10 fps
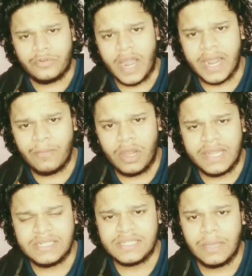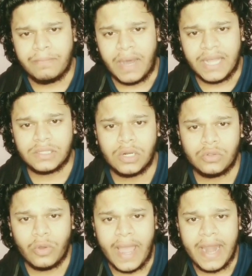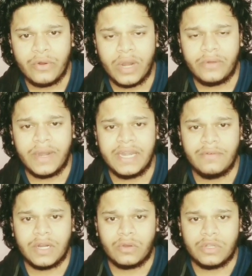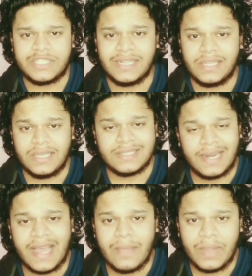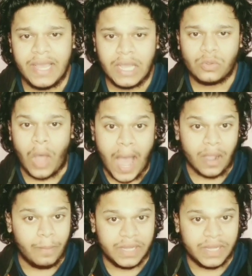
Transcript: ड्रैगन बॉल लेजेंड्स की बात करो तो एंड्रॉयड 21 को जल्दी ही जनकाय मिलेगा तो आग